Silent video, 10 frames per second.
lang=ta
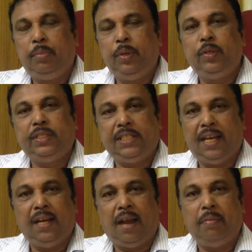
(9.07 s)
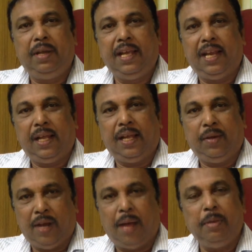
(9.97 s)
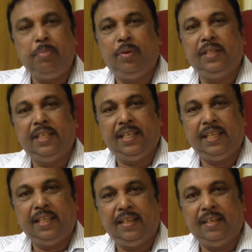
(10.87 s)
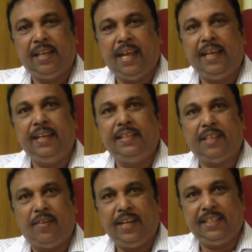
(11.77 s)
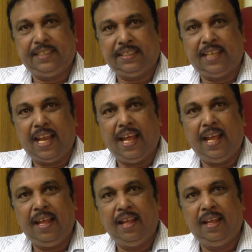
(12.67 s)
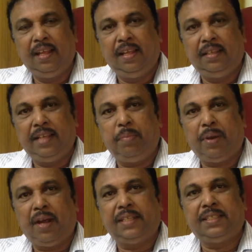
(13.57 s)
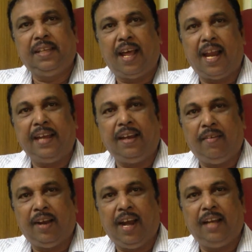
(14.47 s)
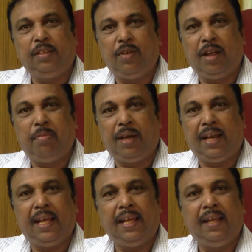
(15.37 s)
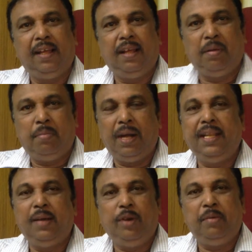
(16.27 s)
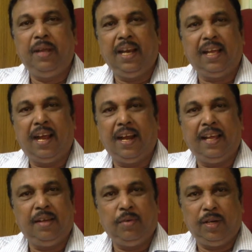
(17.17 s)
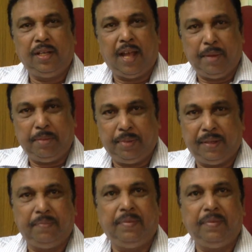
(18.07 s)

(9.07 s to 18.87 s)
பியூசிஎல் அப்படிங்கிற ஒரு அமைப்பு வந்து நைன்டீன் செவன்டி சிக்ஸில் ஜெயபிரகாஷ் நாராயண் அவர்களால் துவக்கப்பட்ட மனித உரிமைகளுக்கான ஒரு அமைப்பு